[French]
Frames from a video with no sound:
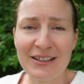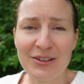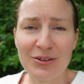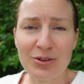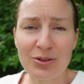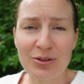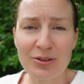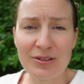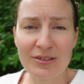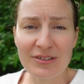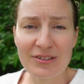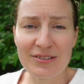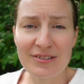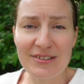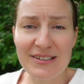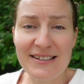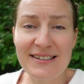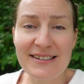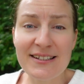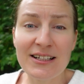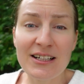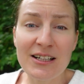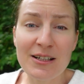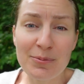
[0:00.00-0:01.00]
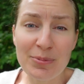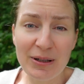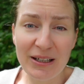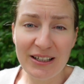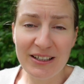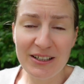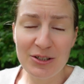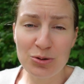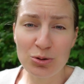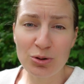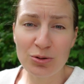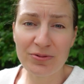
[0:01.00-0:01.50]
de célébrer
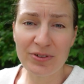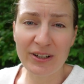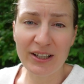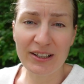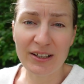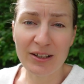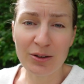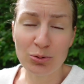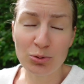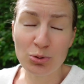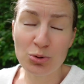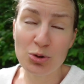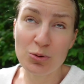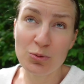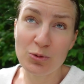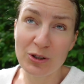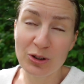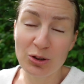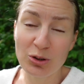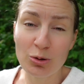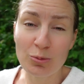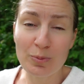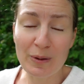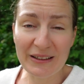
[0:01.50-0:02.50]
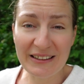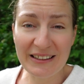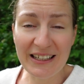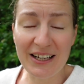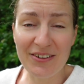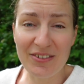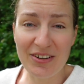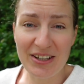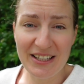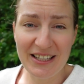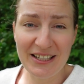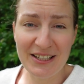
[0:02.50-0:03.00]
les jours fériés, ou tout du moins de ne pas
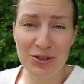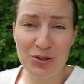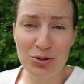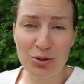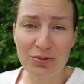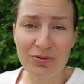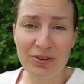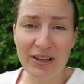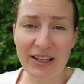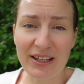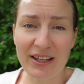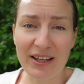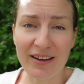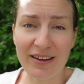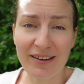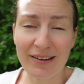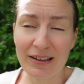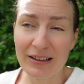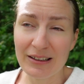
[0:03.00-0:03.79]
travailler les jours fériés.